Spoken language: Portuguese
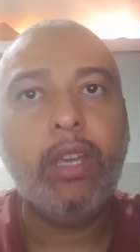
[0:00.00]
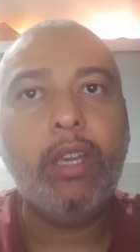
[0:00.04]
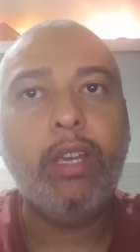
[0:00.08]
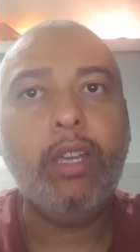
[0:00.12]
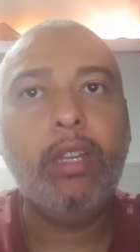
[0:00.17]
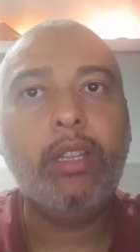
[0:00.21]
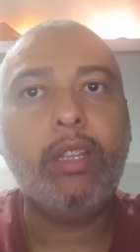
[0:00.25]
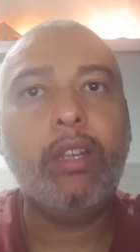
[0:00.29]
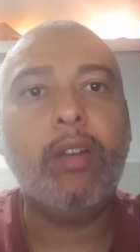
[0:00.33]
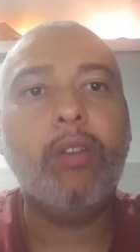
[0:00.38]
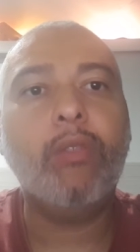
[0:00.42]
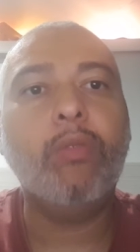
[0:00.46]

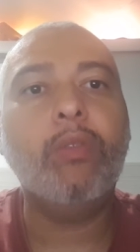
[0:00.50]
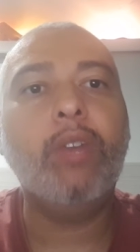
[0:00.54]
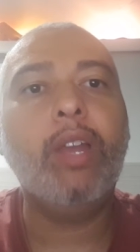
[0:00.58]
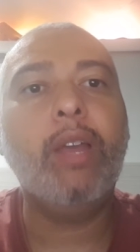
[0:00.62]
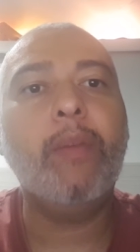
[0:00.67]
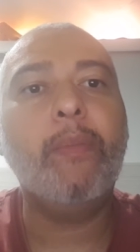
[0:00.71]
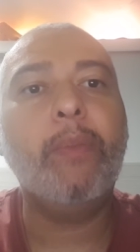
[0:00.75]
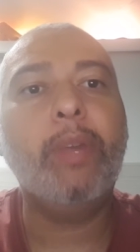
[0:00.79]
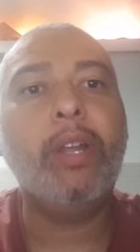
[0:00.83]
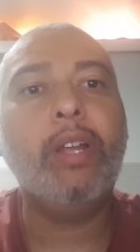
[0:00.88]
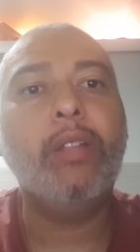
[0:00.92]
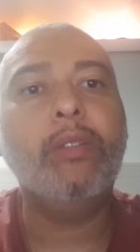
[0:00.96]
Então,
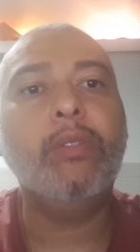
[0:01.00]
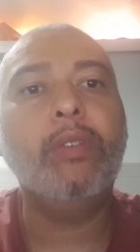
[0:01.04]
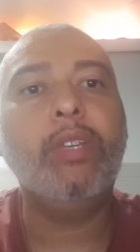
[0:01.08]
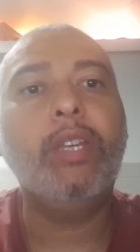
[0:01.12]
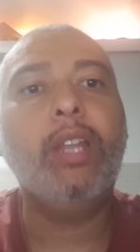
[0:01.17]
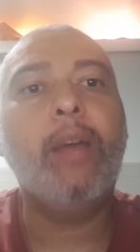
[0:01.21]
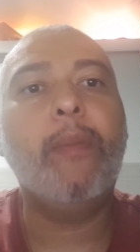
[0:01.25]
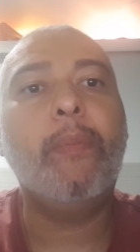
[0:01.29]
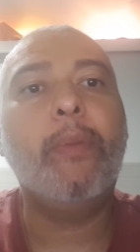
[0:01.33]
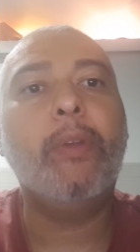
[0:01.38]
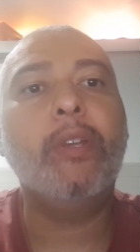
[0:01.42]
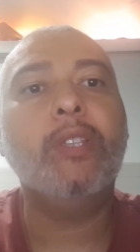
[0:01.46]
lembrando que
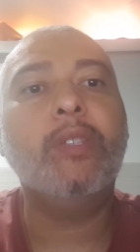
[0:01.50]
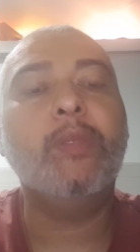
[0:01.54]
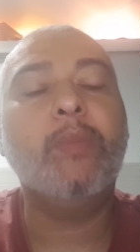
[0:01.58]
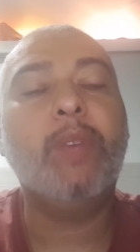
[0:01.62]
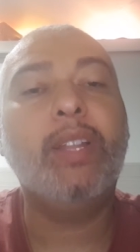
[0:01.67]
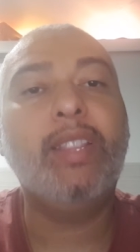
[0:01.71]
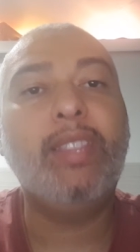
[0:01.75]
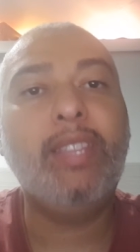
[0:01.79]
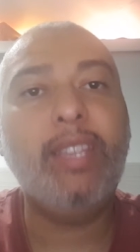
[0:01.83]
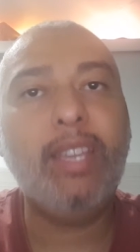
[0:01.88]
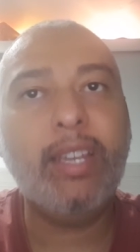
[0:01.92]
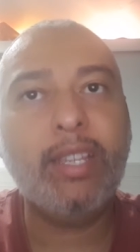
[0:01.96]
na próxima
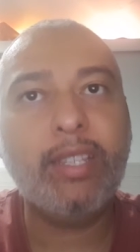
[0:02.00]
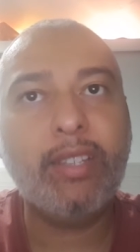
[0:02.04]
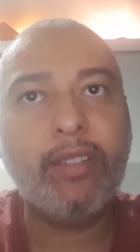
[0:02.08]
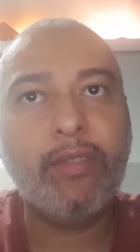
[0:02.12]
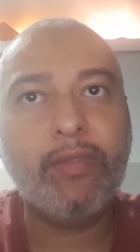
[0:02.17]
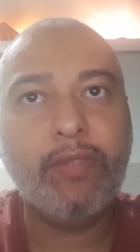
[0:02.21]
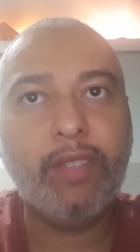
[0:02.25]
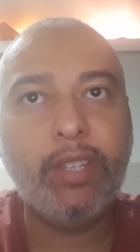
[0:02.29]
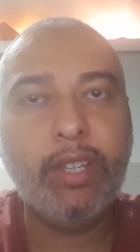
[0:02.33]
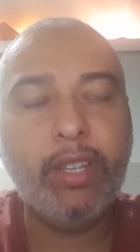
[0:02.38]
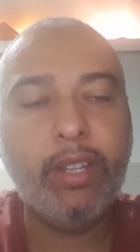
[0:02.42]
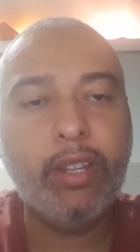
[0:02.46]

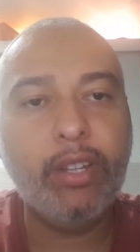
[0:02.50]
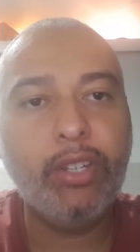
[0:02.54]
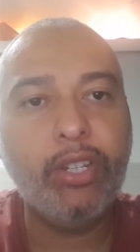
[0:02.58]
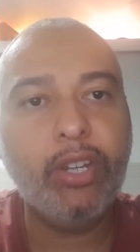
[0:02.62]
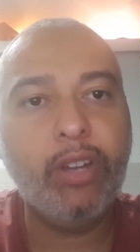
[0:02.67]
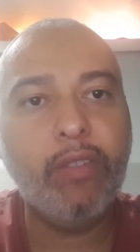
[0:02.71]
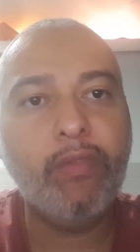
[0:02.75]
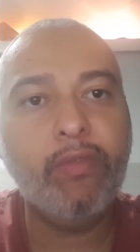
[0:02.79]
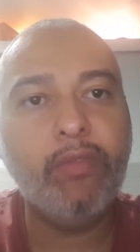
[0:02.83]
terça-feira, dia